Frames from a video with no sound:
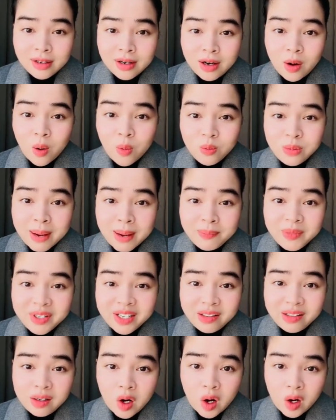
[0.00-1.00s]
nó đụng nhầm
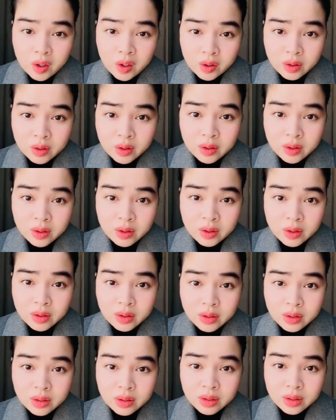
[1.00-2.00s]
người rồi
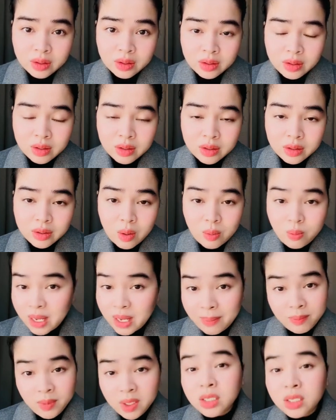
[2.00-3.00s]
đụng
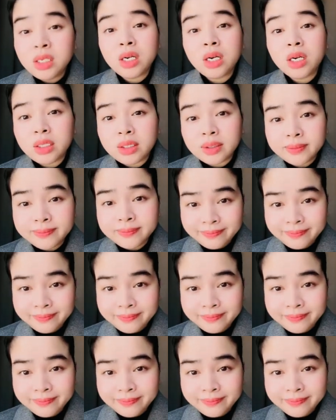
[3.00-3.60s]
nhầm người rồi